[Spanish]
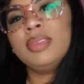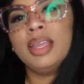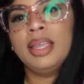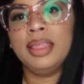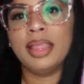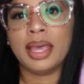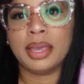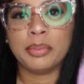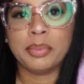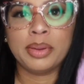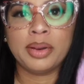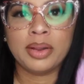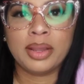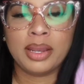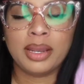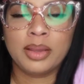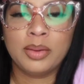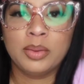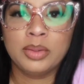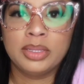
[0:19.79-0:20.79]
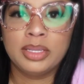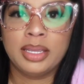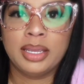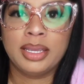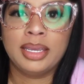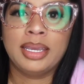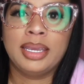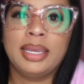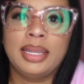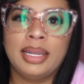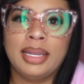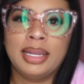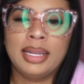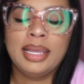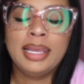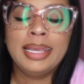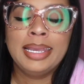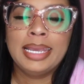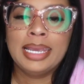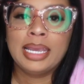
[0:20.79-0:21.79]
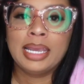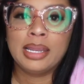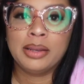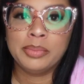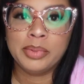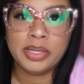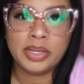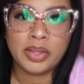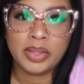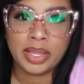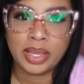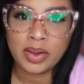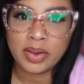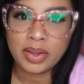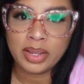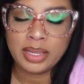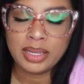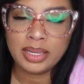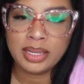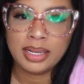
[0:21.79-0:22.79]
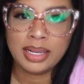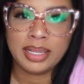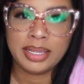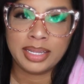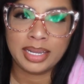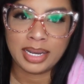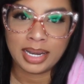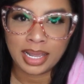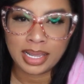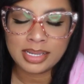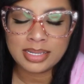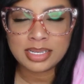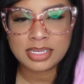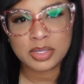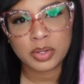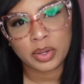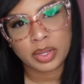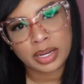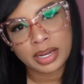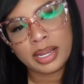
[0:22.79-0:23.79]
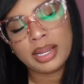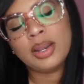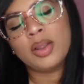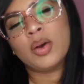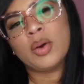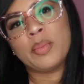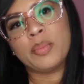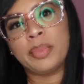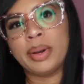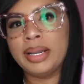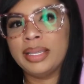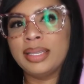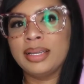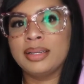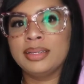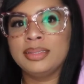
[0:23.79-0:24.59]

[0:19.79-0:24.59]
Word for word: Nada, espero que les guste el, el video de hoy, den like, se suscriban y lo compartan.